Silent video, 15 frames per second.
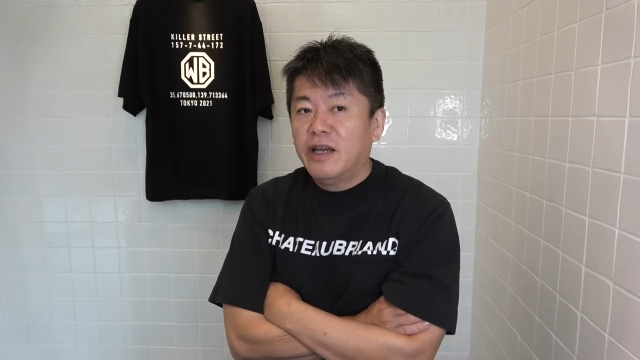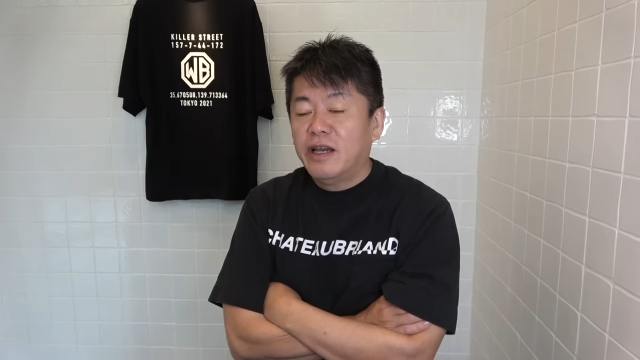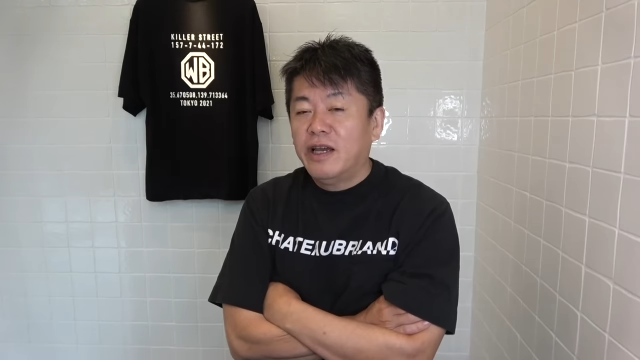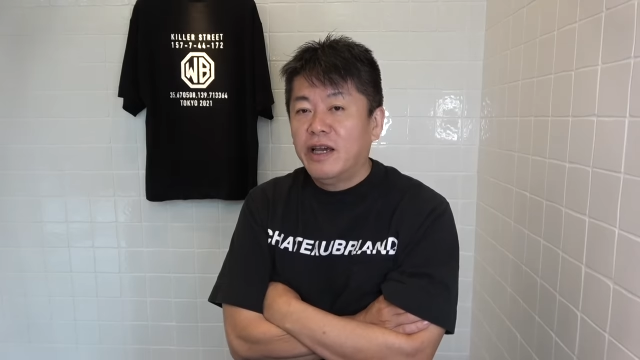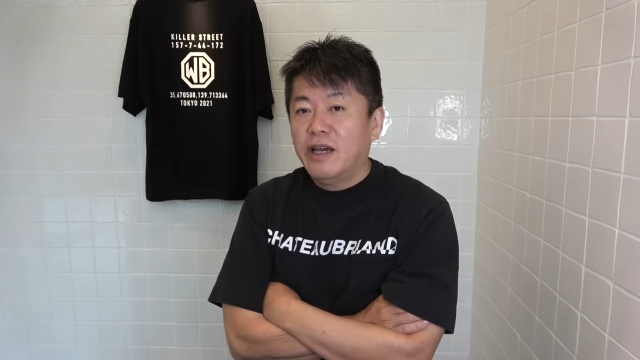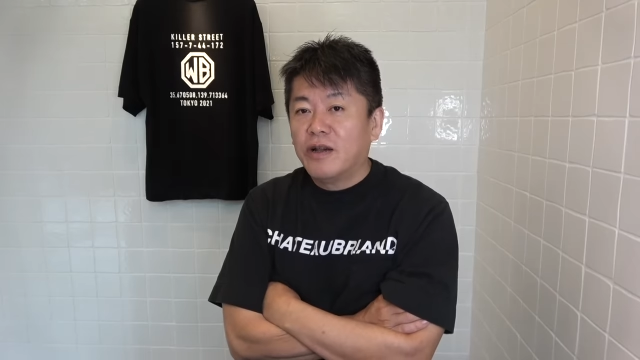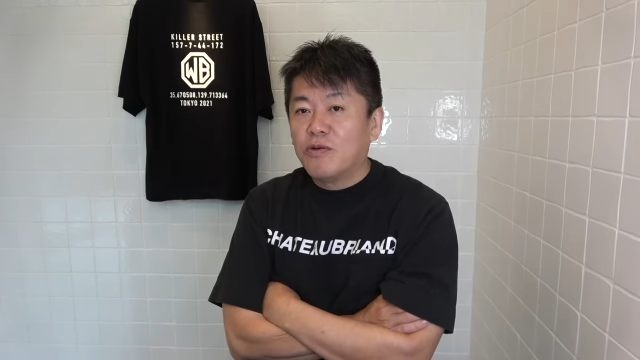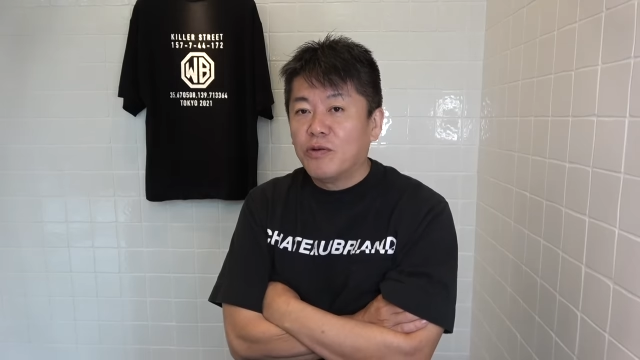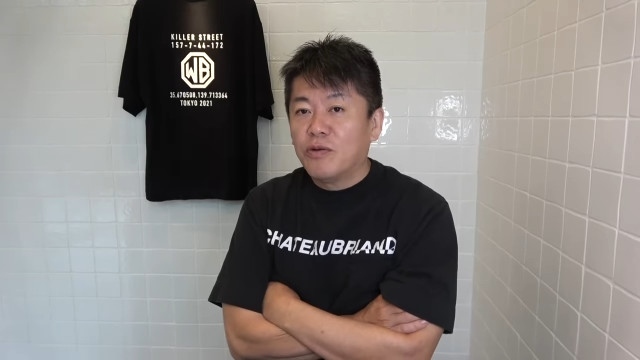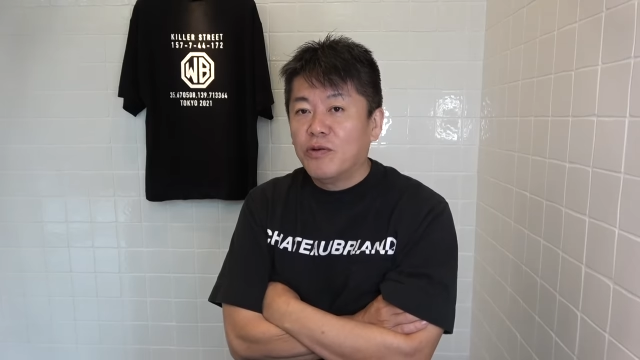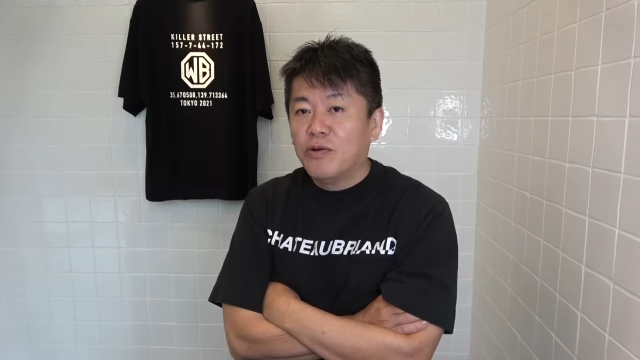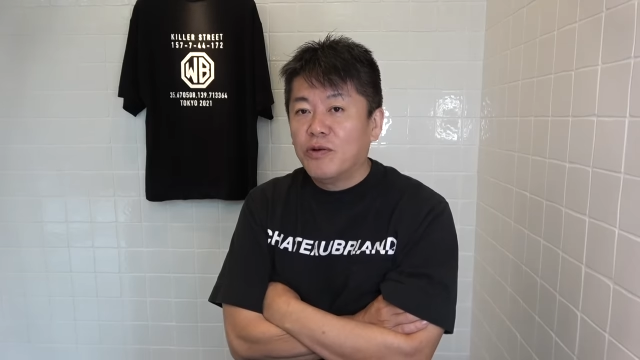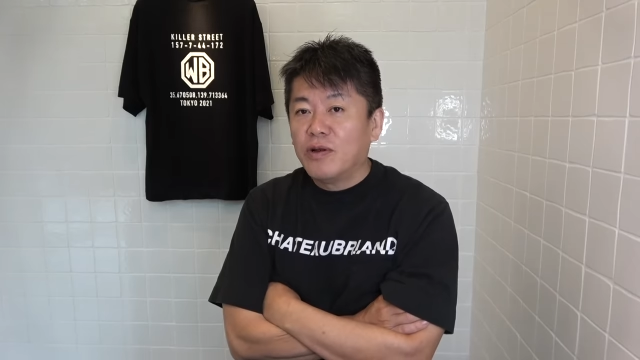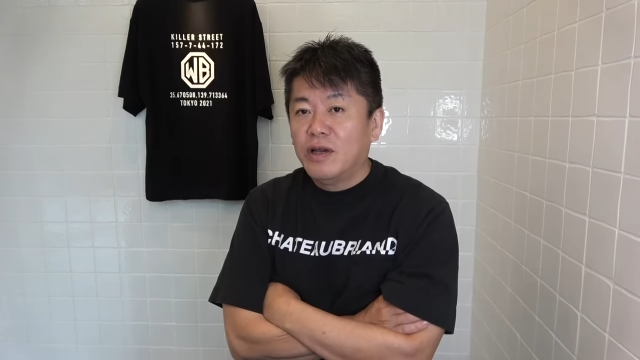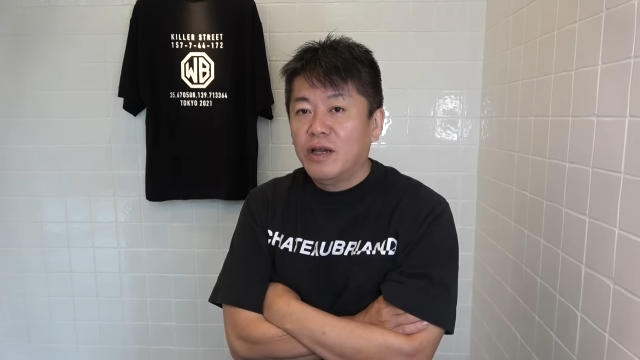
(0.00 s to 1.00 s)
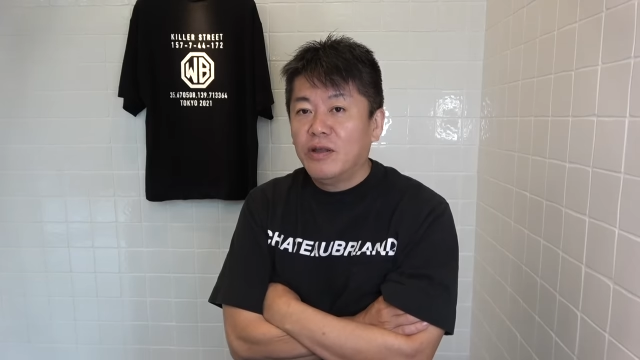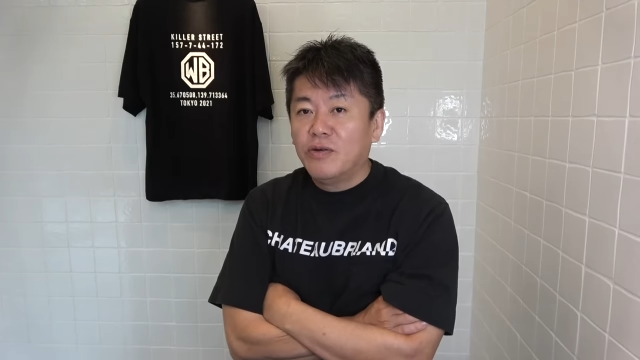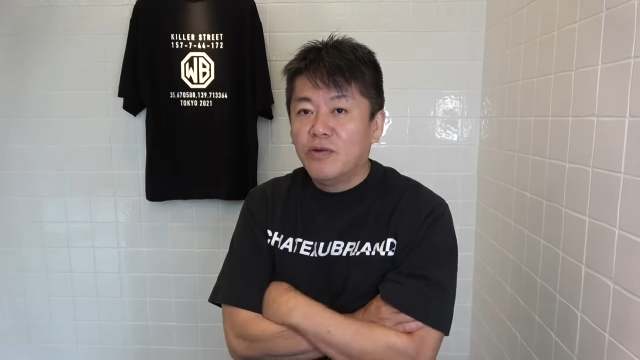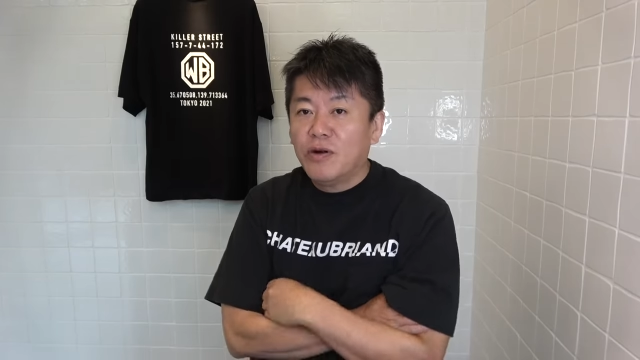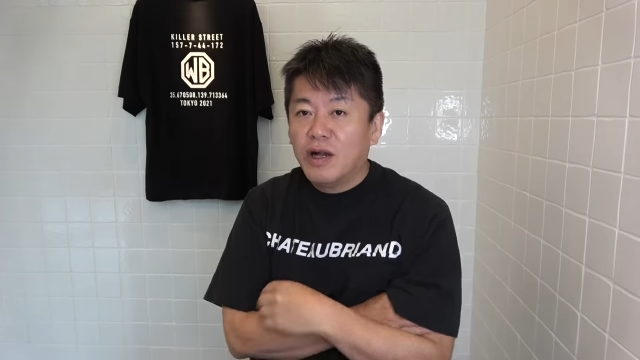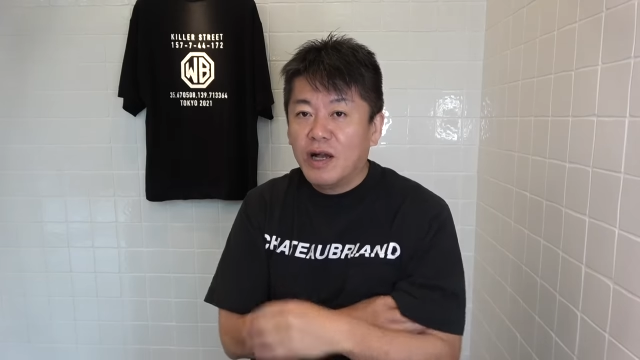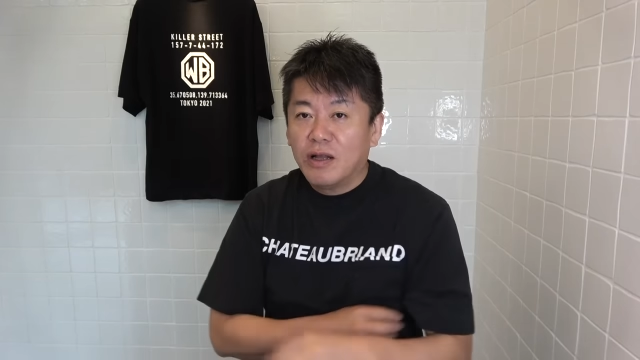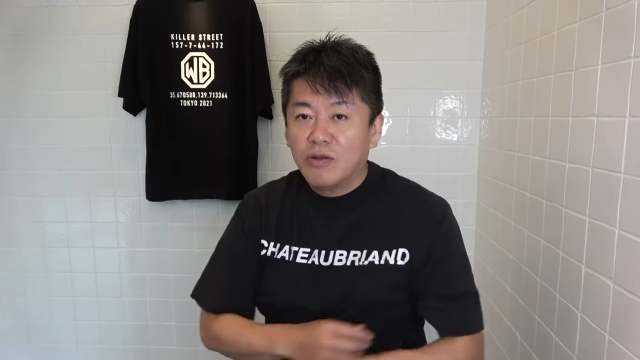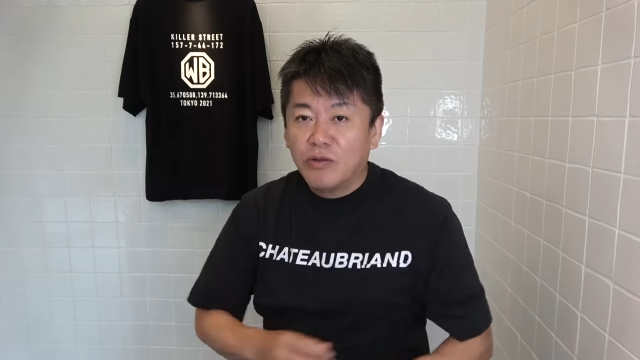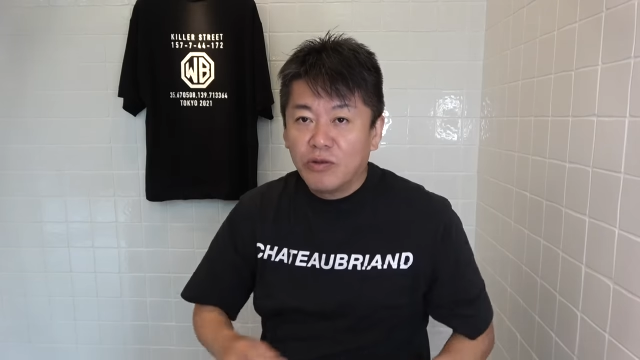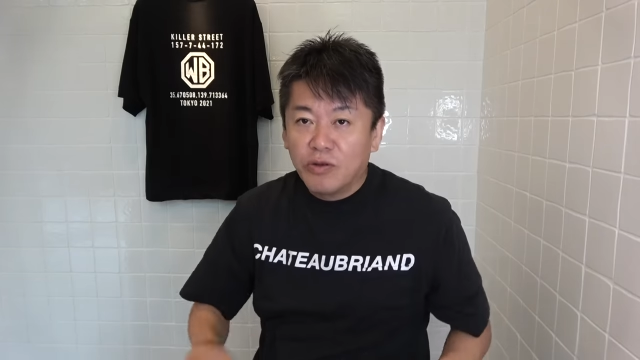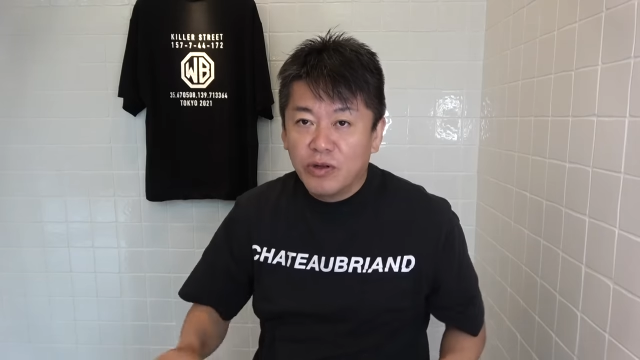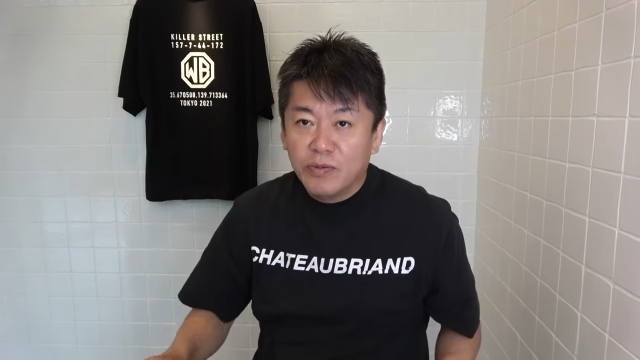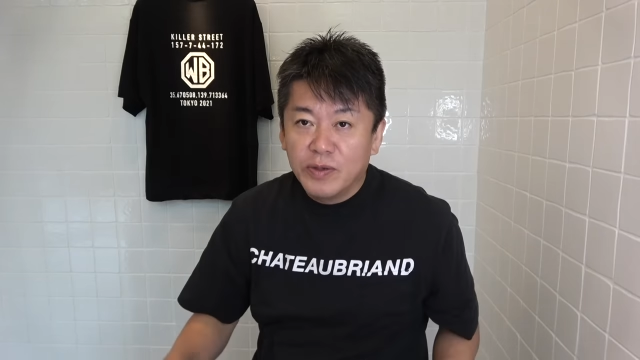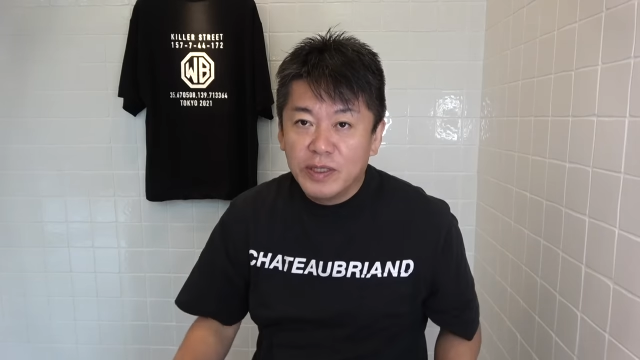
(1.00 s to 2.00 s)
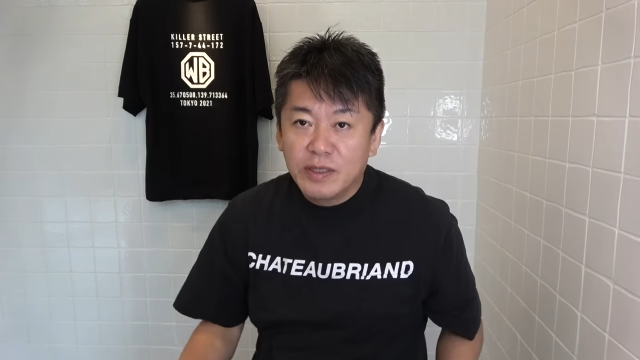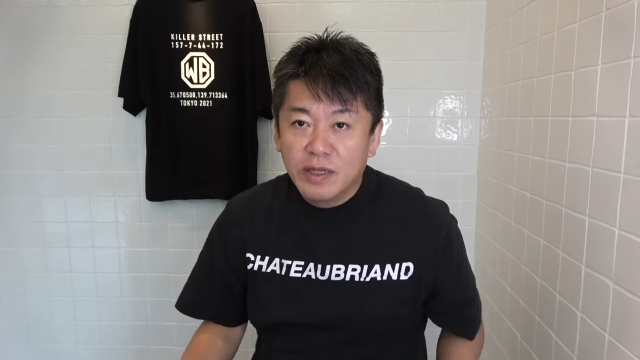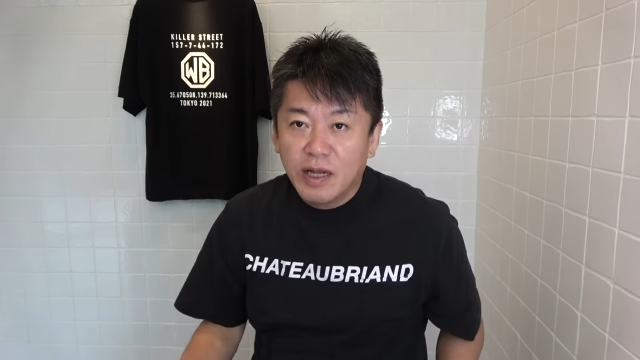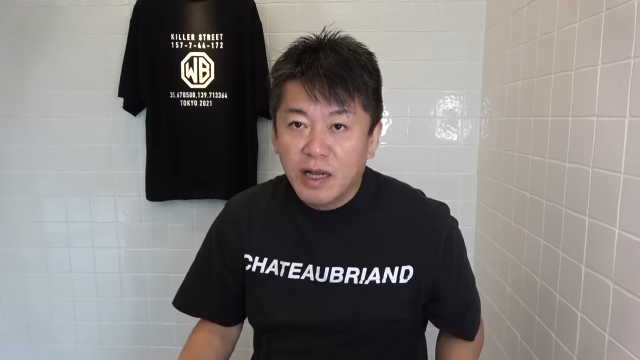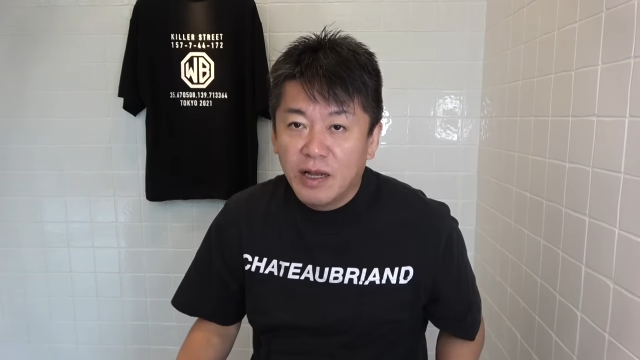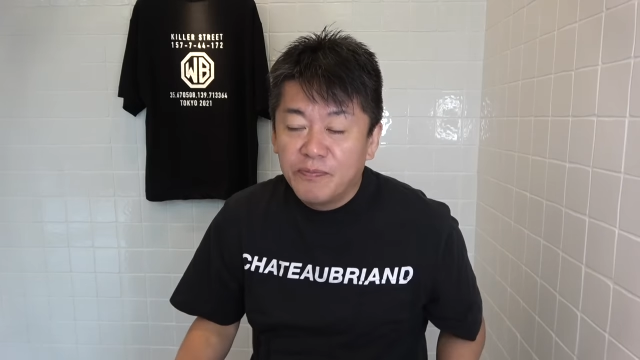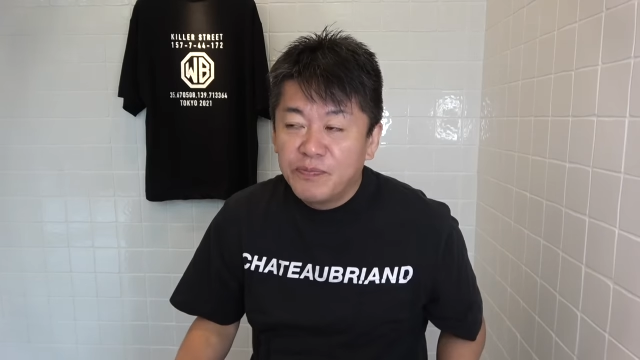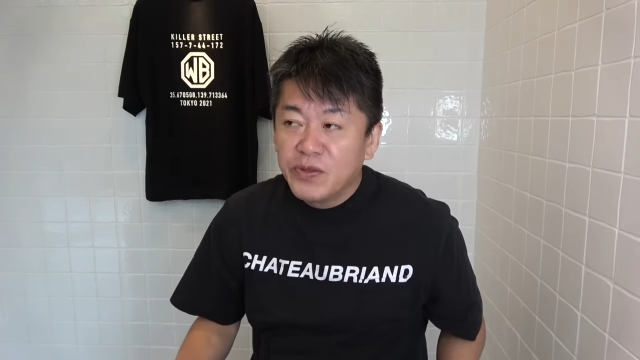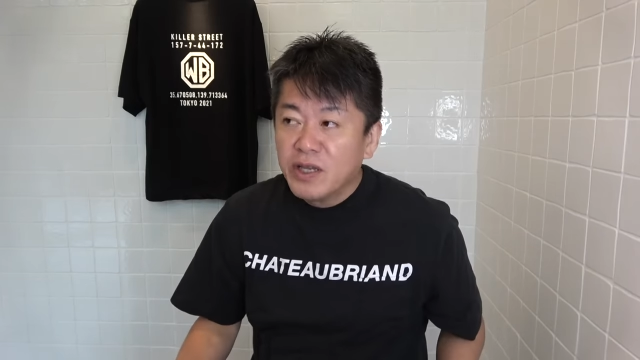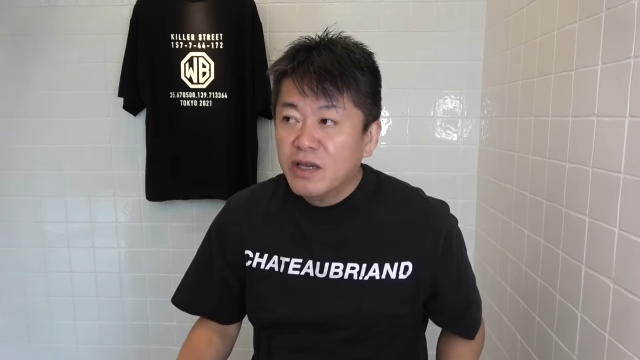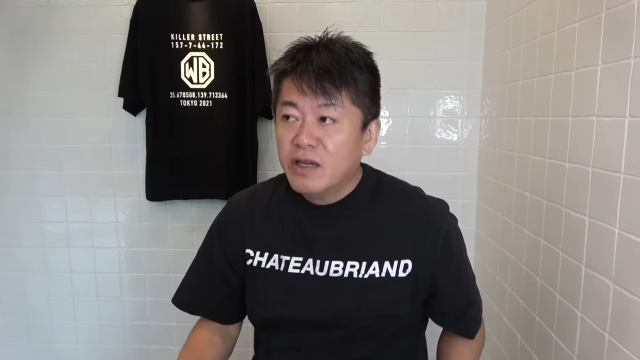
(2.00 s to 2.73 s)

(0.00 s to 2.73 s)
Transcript: えー、この動画を撮っておりますが、